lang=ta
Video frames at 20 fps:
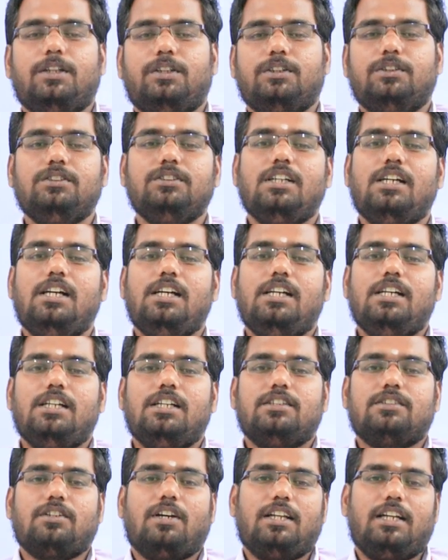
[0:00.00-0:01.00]
பார்த்தோம்
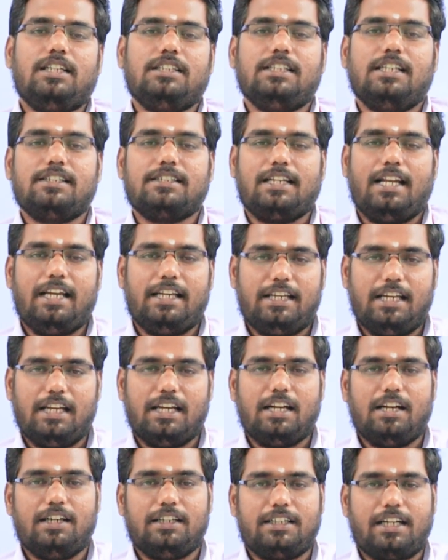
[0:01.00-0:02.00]
ஸோ அதில் ஜஸ்ட் லைக்
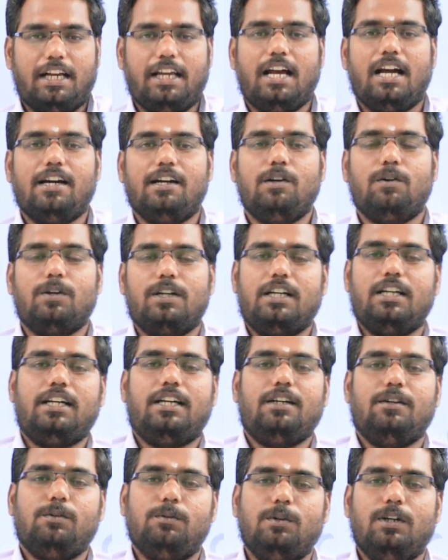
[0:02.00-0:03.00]
நான் ட்ரையாங்கிளோட
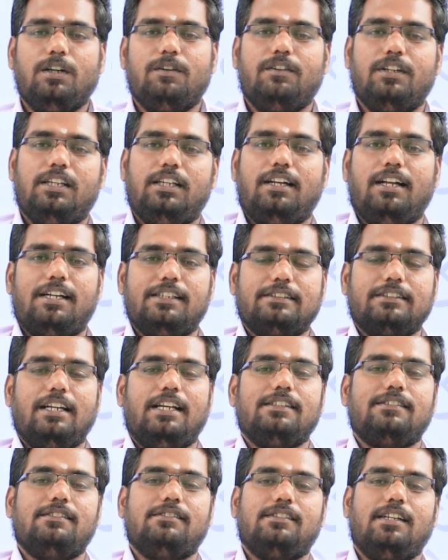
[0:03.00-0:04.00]
உங்களுக்கு வந்து லாஸ்ட்
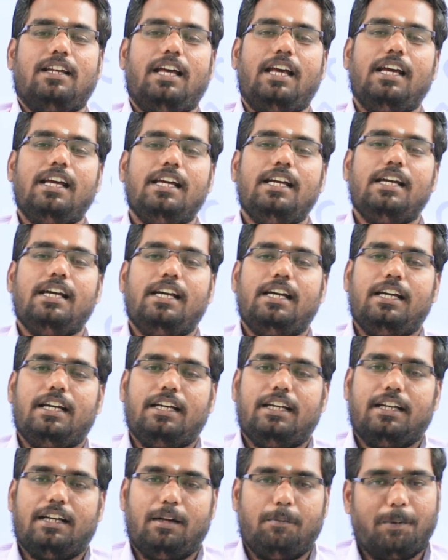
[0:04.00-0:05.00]
கிளாஸில்
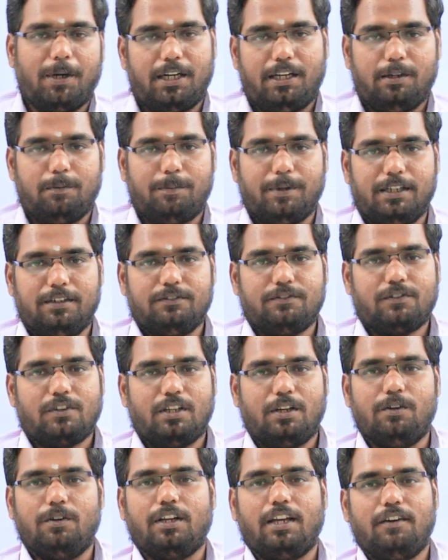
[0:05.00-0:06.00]
நிப்பாட்டியிருப்பேன்
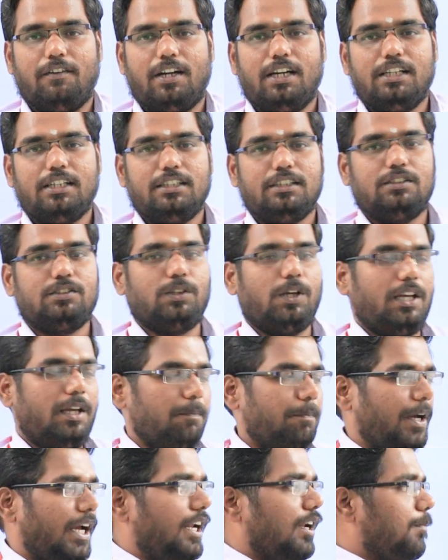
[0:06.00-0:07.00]
ஓகேவா ஸோ
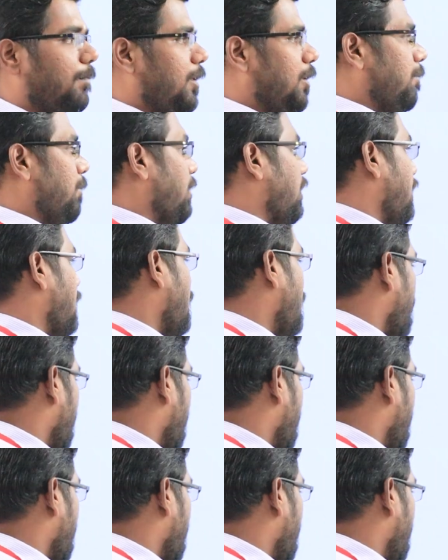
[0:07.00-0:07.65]
இப்போ என்ன பண்ண போகிறோன்னா